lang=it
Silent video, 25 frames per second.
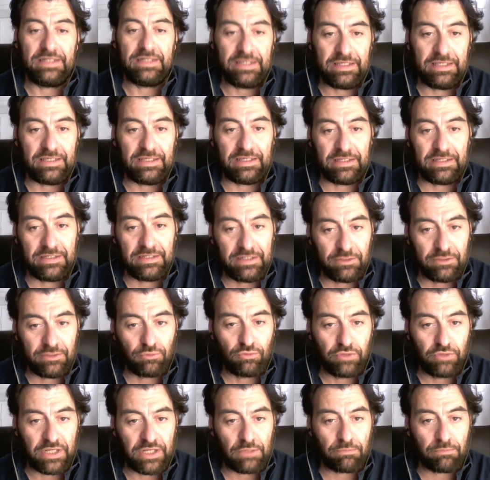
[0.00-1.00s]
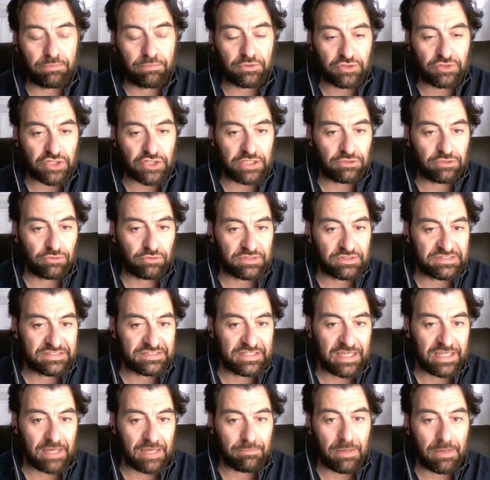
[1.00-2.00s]
lì in Liguria un progetto che
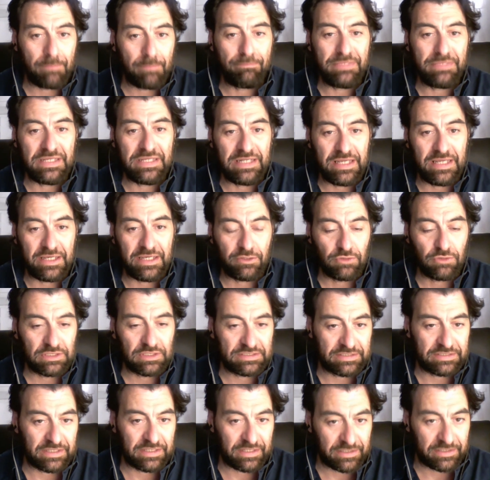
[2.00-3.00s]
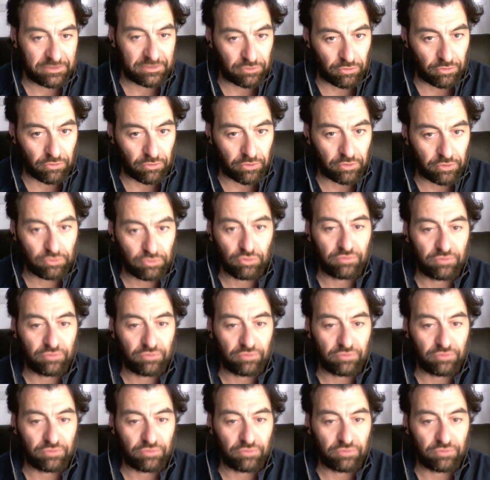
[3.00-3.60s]
si chiama Mi lego al territorio,